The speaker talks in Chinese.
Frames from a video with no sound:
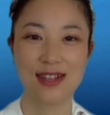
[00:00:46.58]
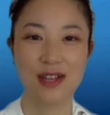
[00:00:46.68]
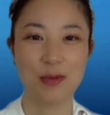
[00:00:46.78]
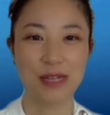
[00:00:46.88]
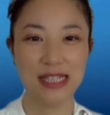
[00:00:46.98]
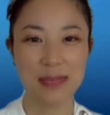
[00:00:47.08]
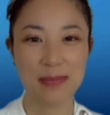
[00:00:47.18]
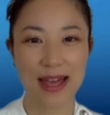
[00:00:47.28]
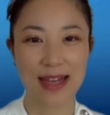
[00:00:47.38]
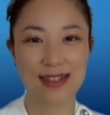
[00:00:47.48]
维基
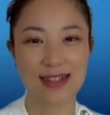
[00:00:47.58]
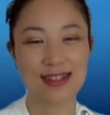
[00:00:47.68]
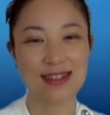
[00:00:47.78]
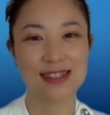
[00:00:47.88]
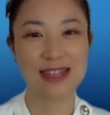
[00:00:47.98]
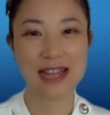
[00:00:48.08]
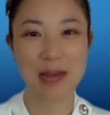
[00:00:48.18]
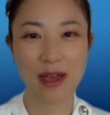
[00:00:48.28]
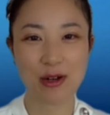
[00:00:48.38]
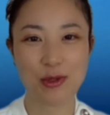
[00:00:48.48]
百科将它
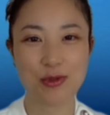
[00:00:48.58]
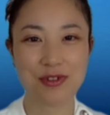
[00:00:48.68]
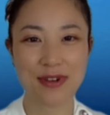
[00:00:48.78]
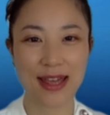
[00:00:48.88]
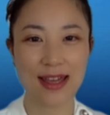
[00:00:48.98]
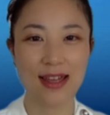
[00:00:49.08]
描述为。